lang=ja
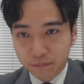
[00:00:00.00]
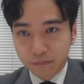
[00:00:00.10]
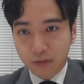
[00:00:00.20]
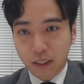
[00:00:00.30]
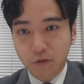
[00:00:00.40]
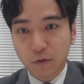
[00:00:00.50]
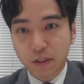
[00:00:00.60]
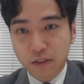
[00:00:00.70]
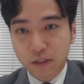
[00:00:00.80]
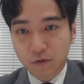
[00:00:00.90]
で、あとは
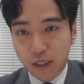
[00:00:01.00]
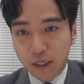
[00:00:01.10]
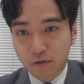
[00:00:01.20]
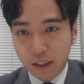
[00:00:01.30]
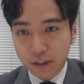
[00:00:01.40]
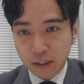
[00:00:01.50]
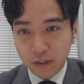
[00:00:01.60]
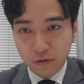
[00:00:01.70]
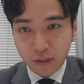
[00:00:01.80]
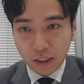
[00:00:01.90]
ですね、これあの会
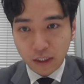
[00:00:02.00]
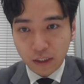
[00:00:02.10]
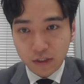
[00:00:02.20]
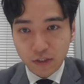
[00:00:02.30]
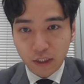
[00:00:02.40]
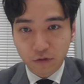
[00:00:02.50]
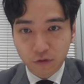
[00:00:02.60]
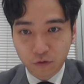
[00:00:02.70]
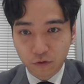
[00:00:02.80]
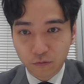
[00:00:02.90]
社を経営している
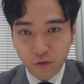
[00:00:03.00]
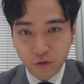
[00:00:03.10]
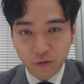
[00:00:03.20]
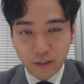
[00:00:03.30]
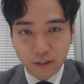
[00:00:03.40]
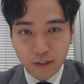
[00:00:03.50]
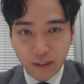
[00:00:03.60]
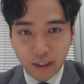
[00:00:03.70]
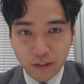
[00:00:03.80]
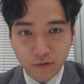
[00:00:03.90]
人、もしくはですね、
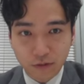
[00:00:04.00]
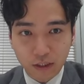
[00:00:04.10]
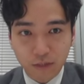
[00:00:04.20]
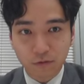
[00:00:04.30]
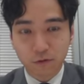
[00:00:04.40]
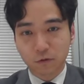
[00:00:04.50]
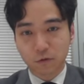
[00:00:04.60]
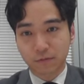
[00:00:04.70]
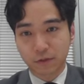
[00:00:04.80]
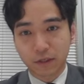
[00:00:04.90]
会社の経理部にお
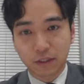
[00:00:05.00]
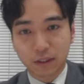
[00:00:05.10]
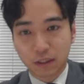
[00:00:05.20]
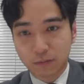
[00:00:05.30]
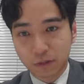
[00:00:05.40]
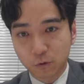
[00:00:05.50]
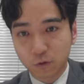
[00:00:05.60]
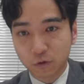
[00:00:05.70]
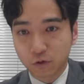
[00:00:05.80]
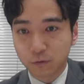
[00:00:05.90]
勤めの方ならピンと
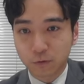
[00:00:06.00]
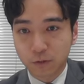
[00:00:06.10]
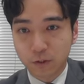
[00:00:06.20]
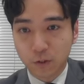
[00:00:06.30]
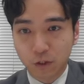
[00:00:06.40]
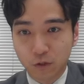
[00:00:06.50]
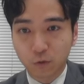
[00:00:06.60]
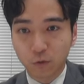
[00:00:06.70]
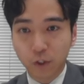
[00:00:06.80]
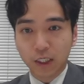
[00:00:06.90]
くると思うんですけれど
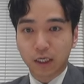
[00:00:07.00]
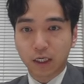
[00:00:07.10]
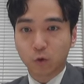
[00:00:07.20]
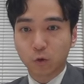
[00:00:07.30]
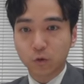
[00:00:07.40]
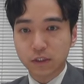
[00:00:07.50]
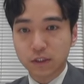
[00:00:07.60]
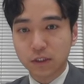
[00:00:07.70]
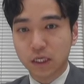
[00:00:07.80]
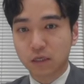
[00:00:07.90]
も、えー、法
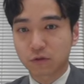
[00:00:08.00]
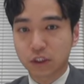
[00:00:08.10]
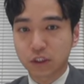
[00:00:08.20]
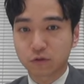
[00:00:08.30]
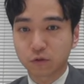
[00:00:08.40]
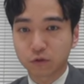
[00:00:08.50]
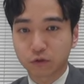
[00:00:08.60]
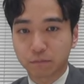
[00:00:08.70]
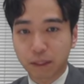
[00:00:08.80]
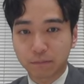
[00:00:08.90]
人税の申告書
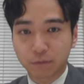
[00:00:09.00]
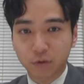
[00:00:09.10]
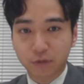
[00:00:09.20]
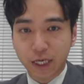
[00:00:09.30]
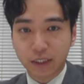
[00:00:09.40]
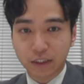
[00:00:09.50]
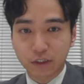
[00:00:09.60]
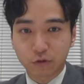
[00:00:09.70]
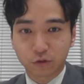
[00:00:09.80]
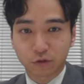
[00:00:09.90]
の別表だい
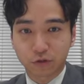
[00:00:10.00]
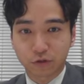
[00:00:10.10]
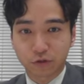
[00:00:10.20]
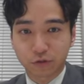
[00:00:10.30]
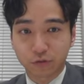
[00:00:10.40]
にというふう